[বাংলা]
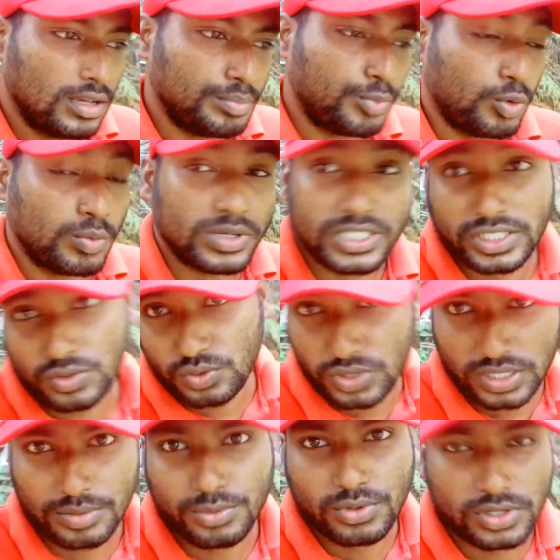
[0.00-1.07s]
প্রবাসে তো
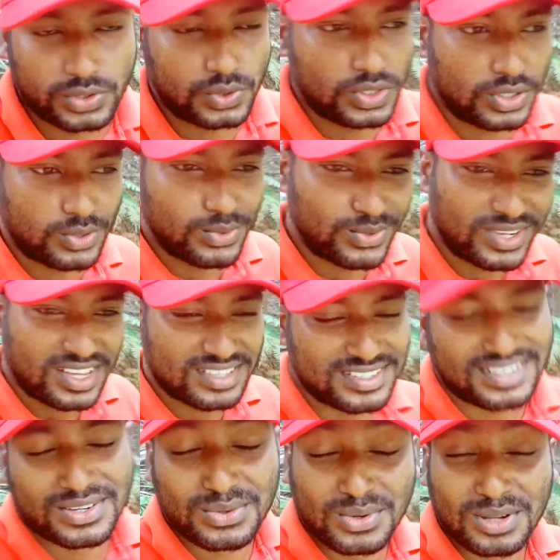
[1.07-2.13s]
যাব আসলে কোন
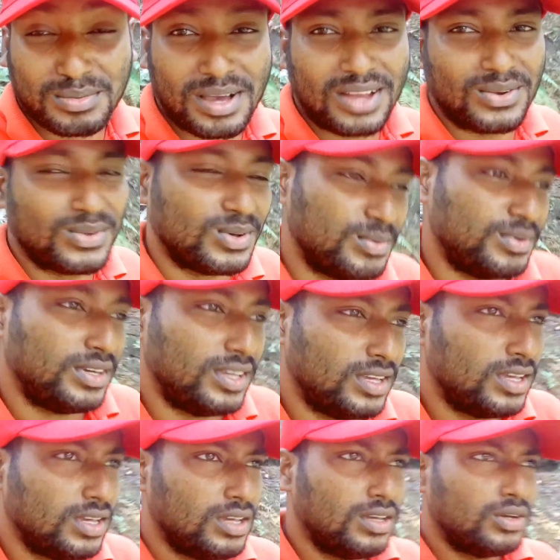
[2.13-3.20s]
কাজটা করলে ভালো হবে
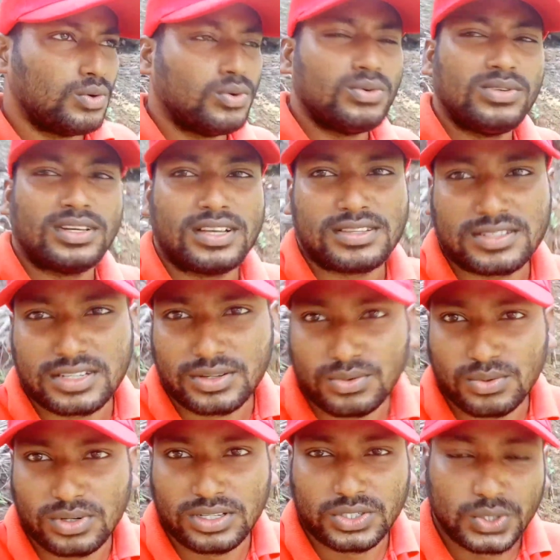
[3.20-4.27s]
কোন কাজটা
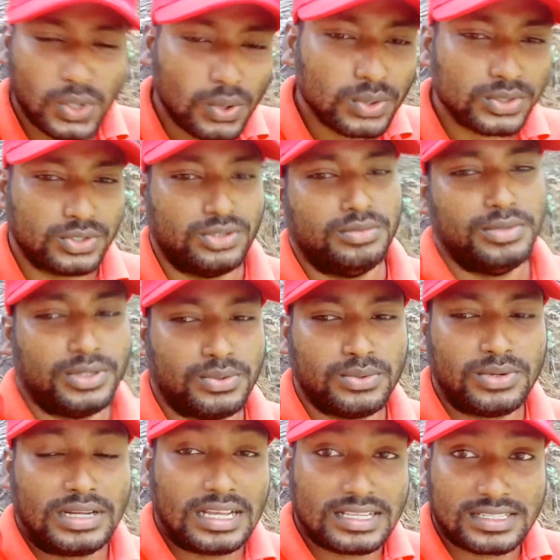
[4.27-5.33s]
করলে সহজ হবে
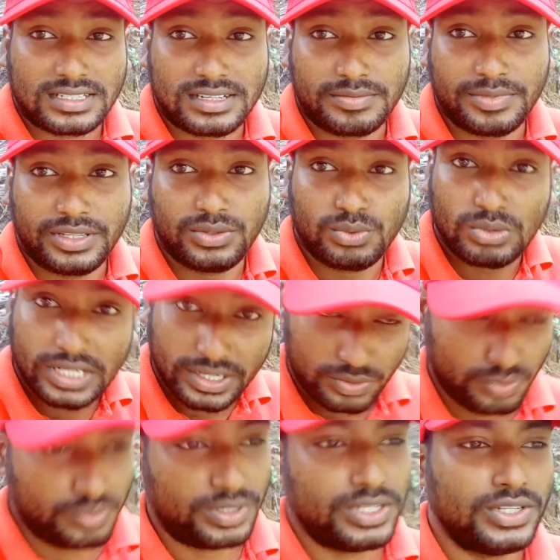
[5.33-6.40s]
কোন কাজটার বেতনটা
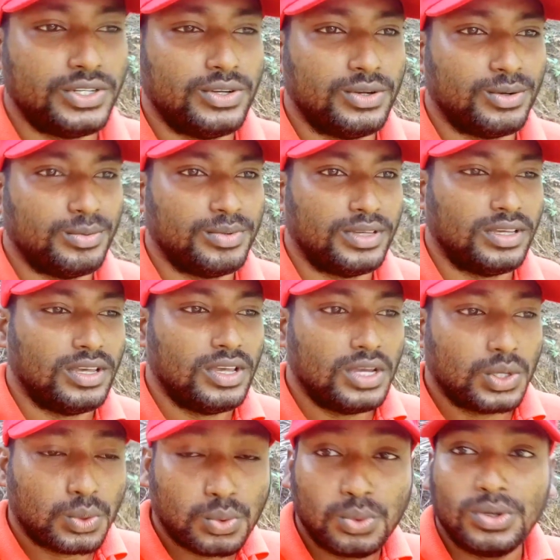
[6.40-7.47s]
একটু বেশি হবে
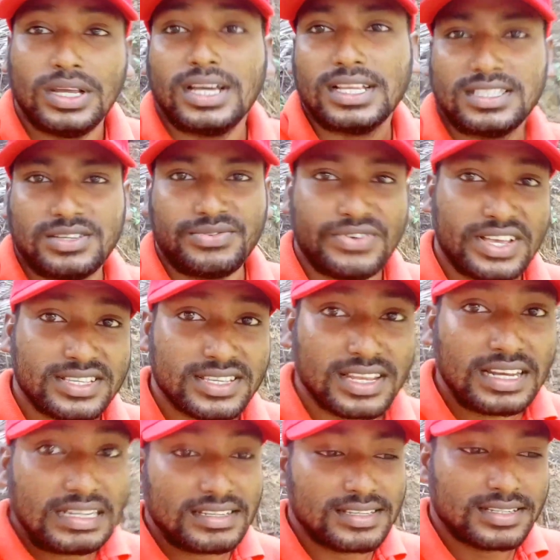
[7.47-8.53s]
কোন কাজে
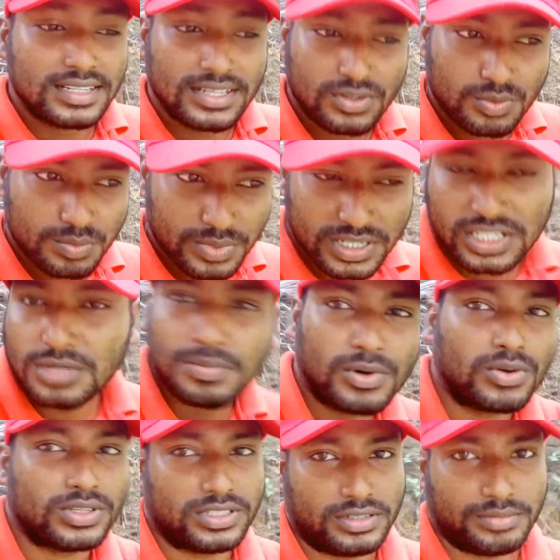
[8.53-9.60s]
ফ্যাসিলিটিসটা একটু বেশি
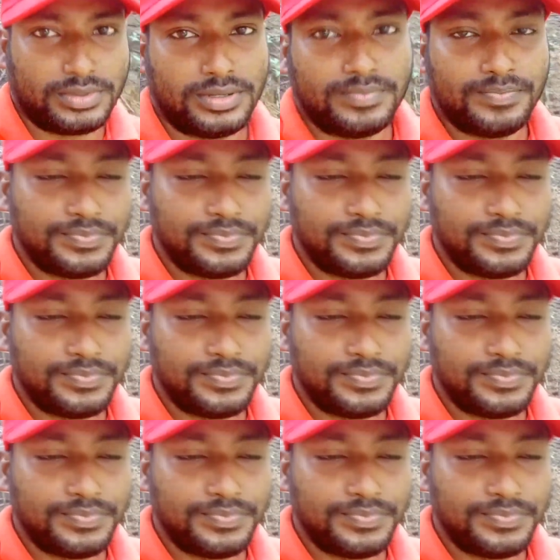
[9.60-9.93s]
পাওয়া যাবে